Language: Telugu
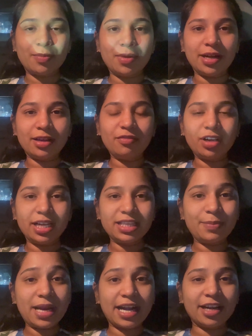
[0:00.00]
అనమాట
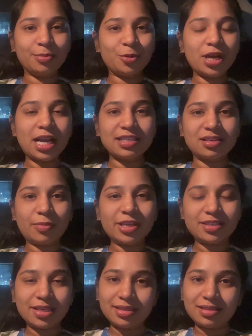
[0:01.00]
వాళ్ళైతే ప్లాట్నం కూడా
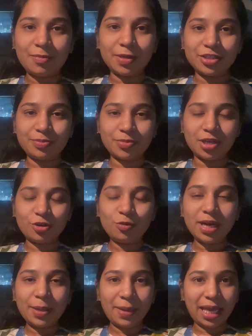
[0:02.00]
కస్టమైజ్ చేస్తామని చెప్పినారు
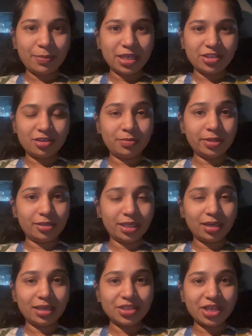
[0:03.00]
బట్ మేము ఇచ్చిన
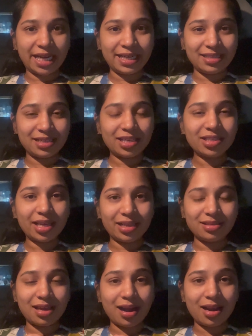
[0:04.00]
పర్టిక్యులర్ చైన్ డిజైన్
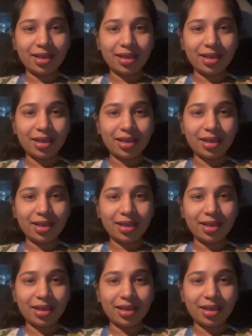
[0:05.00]
చేస్తారా?